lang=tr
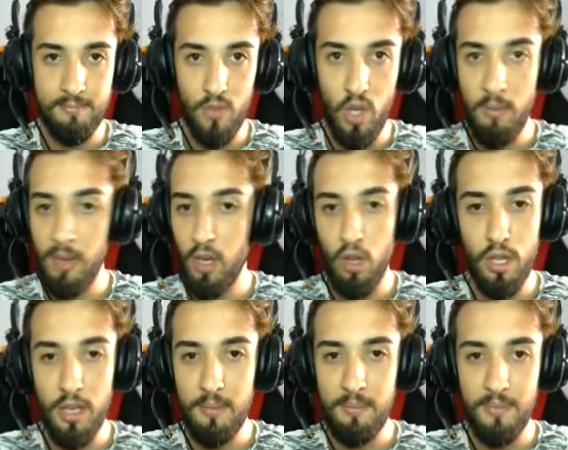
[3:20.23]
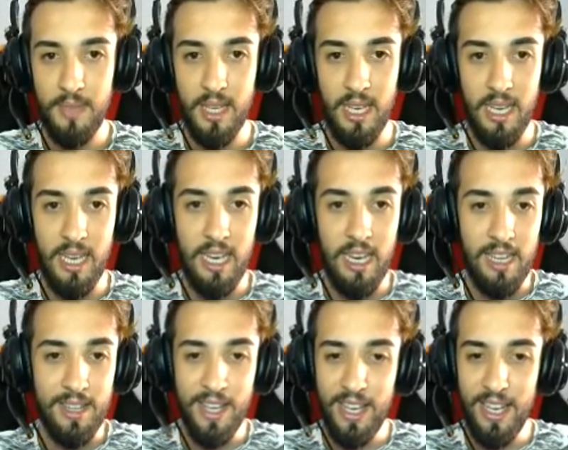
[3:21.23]
Ömer öldü.
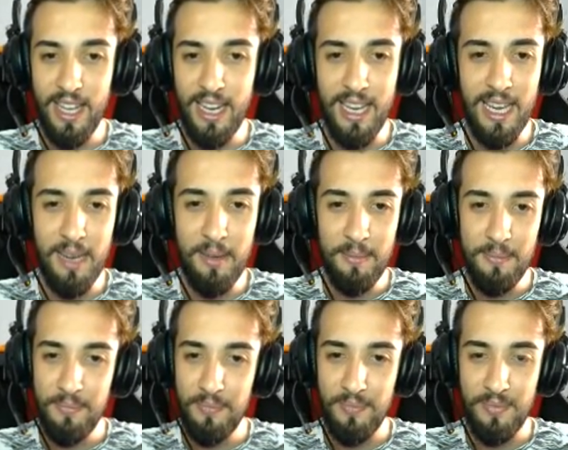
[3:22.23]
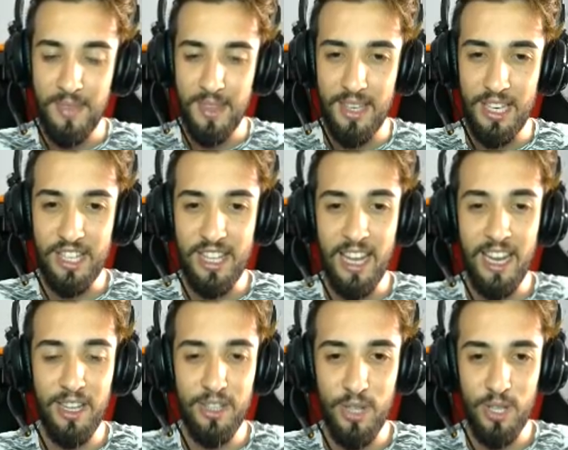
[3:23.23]
Dererim. İki tane
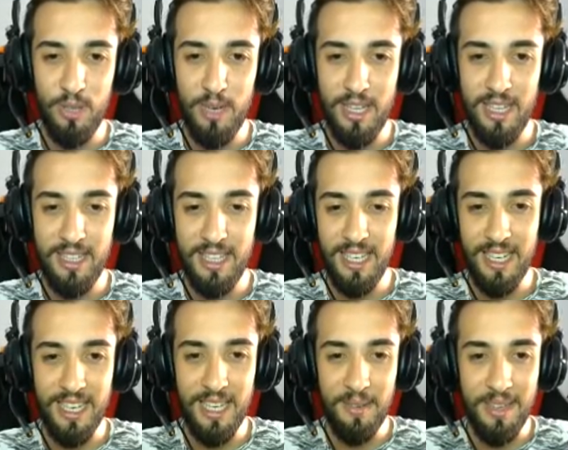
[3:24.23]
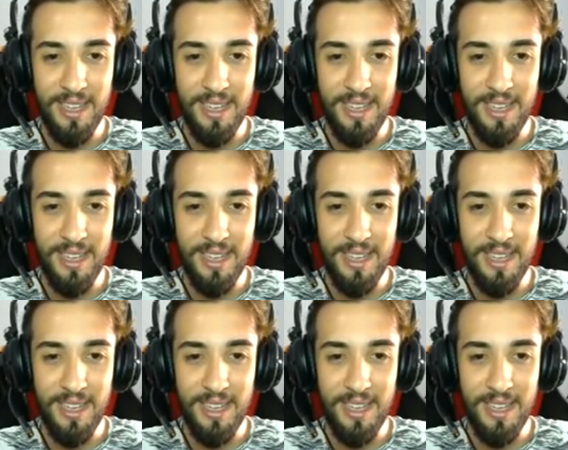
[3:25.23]
kılıç oldu bu arada. Dererim.